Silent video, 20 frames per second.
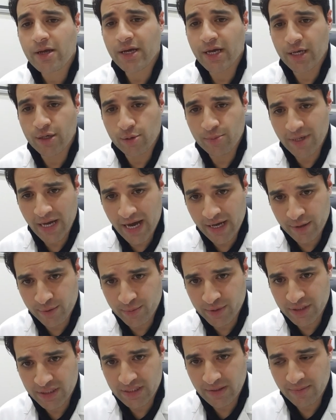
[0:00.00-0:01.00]
كانوا بيعانوا
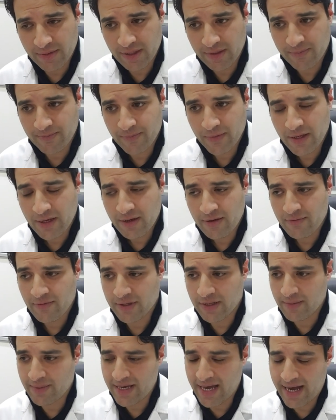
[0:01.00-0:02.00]
من السمنة
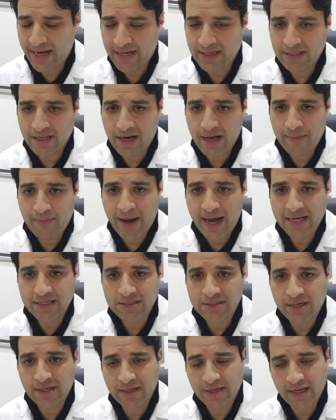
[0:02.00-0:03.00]
فده بيأكد
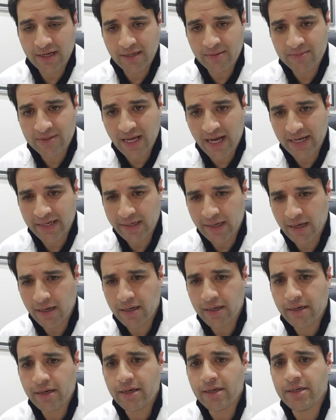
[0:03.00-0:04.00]
الأبحاث اللي اتكلمت
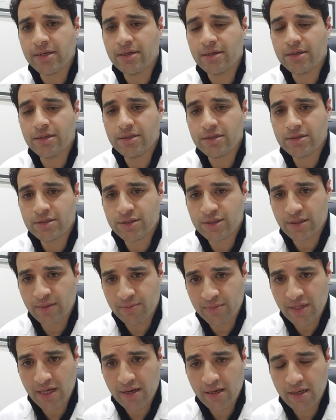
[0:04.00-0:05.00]
عليها إن
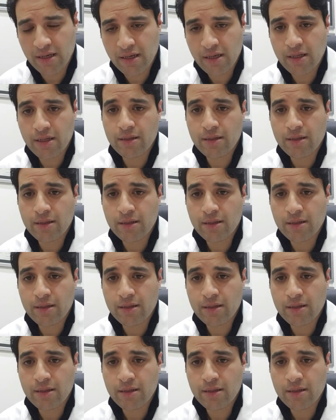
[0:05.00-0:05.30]
السمنة